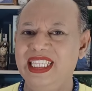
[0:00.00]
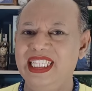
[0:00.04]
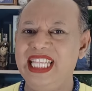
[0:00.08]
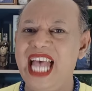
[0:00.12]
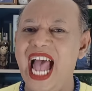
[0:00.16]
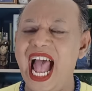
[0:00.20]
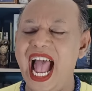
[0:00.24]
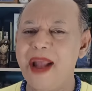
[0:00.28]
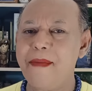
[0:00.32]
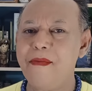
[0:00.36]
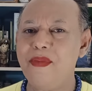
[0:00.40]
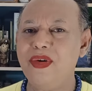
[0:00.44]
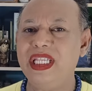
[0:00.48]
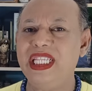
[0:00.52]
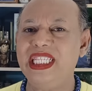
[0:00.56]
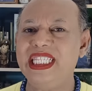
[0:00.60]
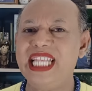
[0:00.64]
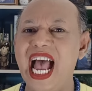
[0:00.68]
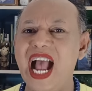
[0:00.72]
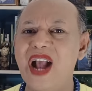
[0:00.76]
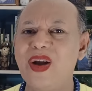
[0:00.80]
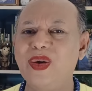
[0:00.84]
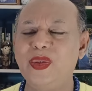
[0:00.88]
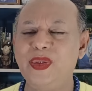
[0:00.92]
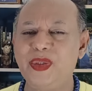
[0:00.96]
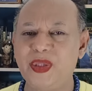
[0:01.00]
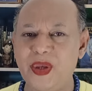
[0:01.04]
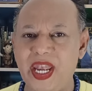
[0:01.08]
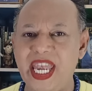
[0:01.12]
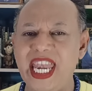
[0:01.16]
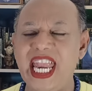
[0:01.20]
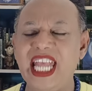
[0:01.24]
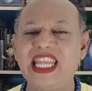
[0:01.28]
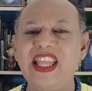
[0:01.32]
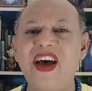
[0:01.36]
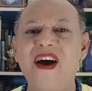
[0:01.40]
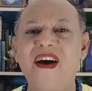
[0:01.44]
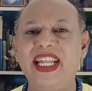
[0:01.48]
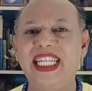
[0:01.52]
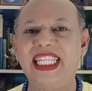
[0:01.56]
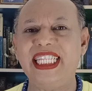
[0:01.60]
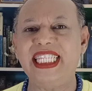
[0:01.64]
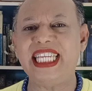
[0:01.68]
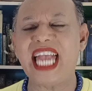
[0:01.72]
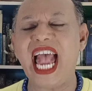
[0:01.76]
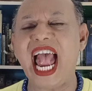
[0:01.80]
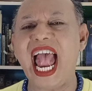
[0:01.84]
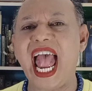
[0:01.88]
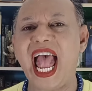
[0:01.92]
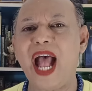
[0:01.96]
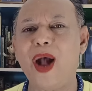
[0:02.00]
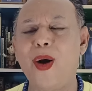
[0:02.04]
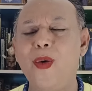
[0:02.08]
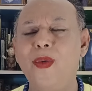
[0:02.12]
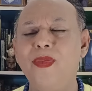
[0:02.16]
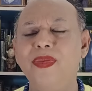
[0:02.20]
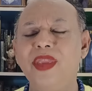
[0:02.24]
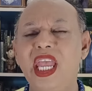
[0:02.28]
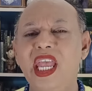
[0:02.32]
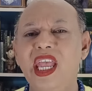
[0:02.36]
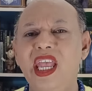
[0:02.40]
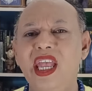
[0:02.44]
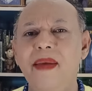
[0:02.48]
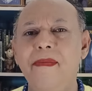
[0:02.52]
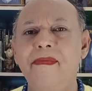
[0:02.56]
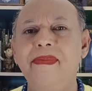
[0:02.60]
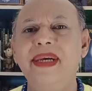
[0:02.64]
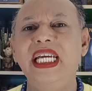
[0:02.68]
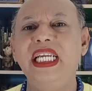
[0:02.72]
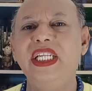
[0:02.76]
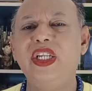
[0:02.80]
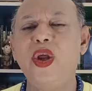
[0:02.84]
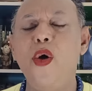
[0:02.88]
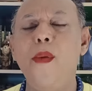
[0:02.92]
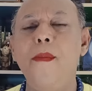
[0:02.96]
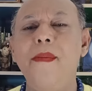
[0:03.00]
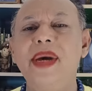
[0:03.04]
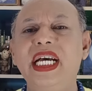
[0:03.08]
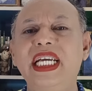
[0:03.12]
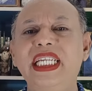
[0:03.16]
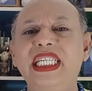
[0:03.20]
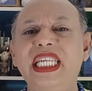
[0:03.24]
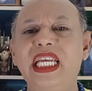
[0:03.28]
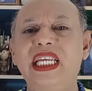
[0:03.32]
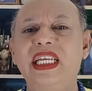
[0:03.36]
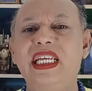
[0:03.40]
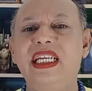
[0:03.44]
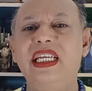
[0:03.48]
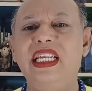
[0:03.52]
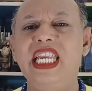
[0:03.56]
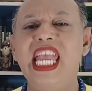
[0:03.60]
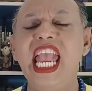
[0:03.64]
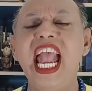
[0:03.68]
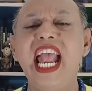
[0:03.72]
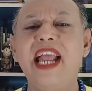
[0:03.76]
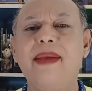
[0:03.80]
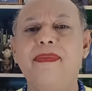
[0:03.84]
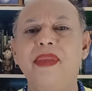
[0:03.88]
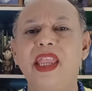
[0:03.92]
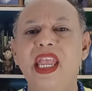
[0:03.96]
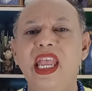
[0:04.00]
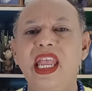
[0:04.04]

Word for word: สร้างบุญสร้างกุศลในตอนเช้า มือทงมือถือเนี่ย